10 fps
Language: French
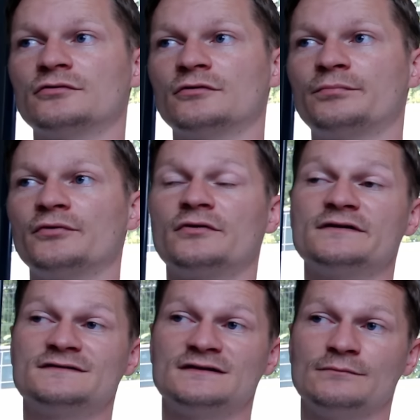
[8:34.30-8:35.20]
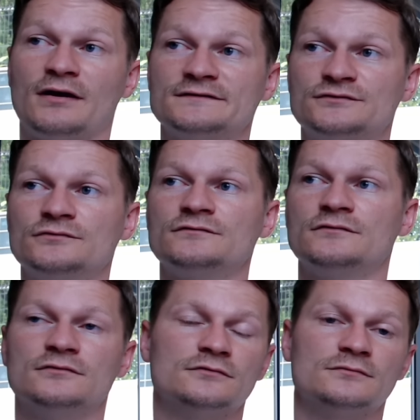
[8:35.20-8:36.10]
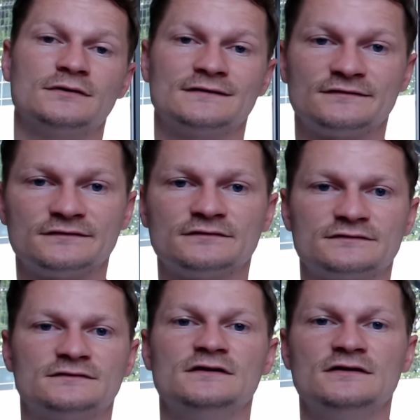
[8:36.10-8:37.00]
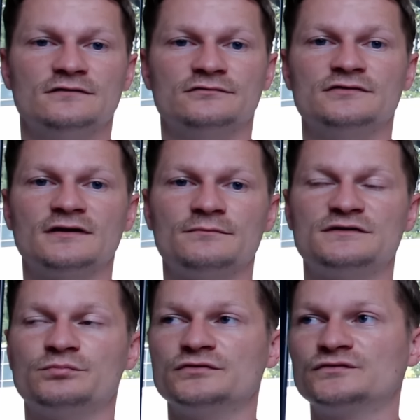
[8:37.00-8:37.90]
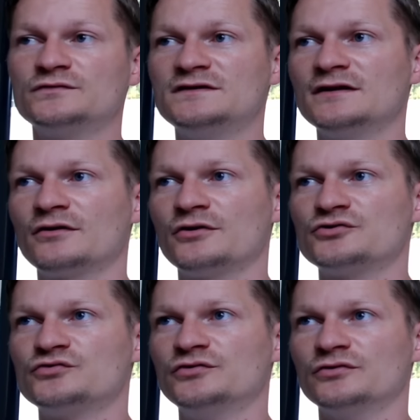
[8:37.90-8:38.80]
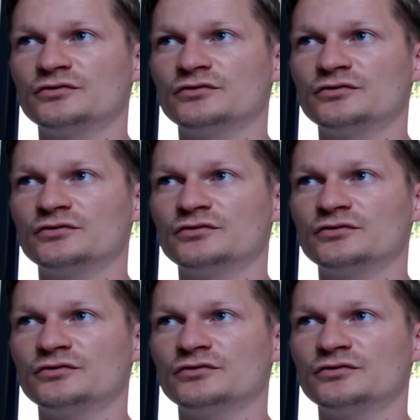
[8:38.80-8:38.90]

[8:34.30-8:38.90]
pendant les célébrations ben, venir un petit peu soutenir Jude,